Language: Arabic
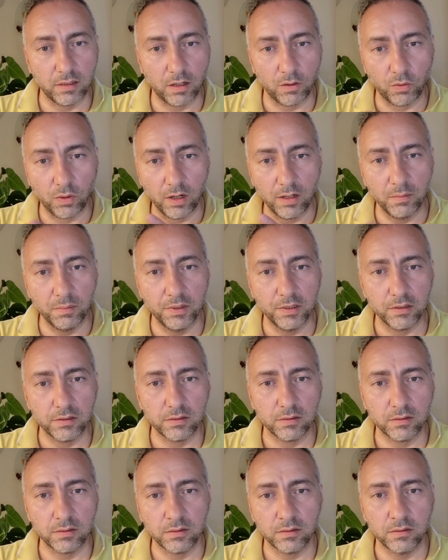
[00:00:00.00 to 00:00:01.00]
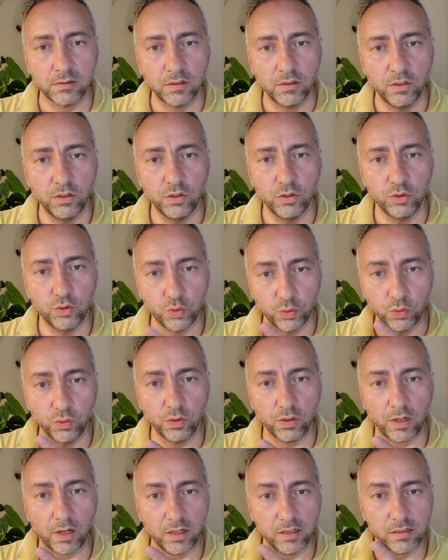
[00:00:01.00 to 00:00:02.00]
أو هالبنت شو
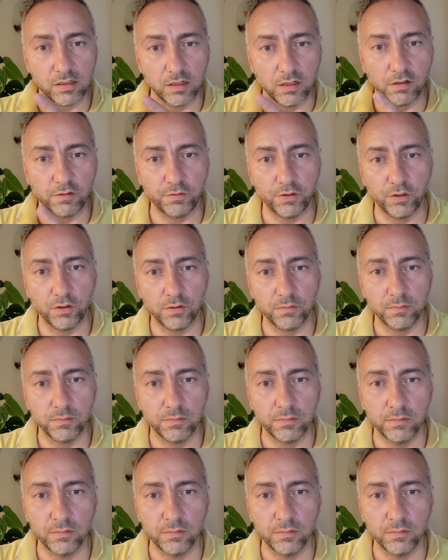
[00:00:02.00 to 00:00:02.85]
راح يصير فيهم